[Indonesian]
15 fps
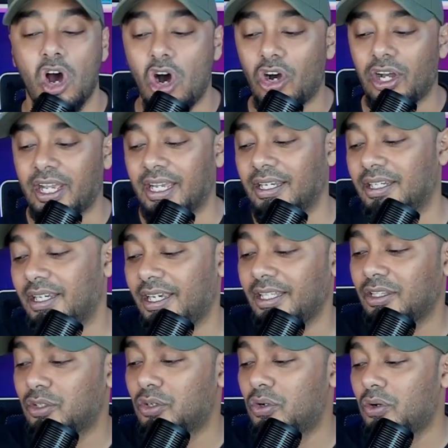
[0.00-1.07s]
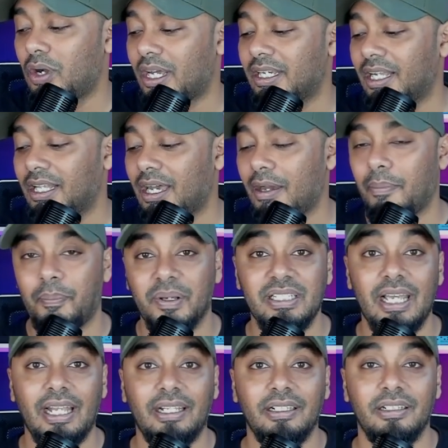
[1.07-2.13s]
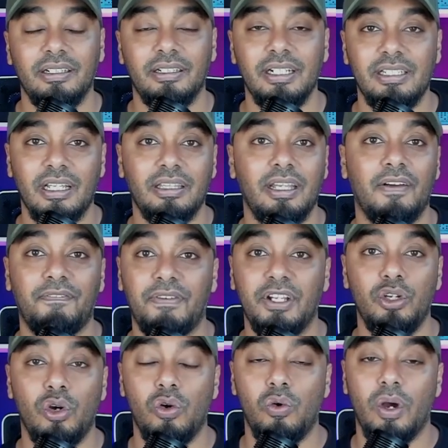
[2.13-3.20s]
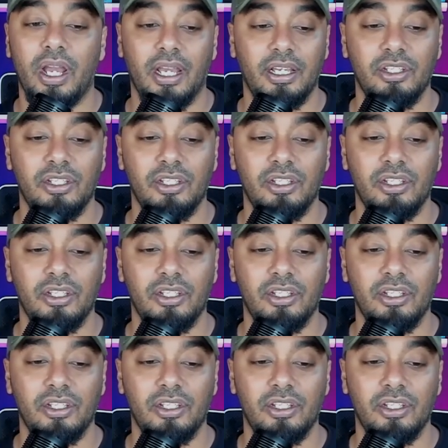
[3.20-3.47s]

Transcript: Oke, itu adalah pesan di setiap video gue.